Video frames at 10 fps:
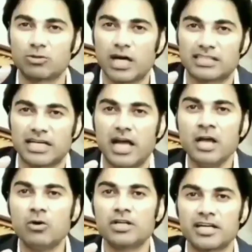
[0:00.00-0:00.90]
घर में
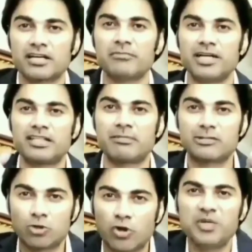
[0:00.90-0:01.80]
दुख आता है उनके
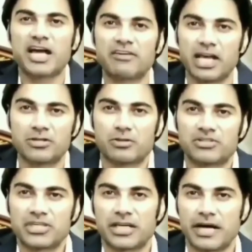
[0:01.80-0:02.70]
घर में डबल सुख भी
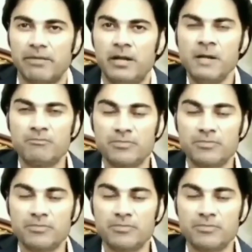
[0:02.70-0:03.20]
आने वाला यीशु मसीह के नाम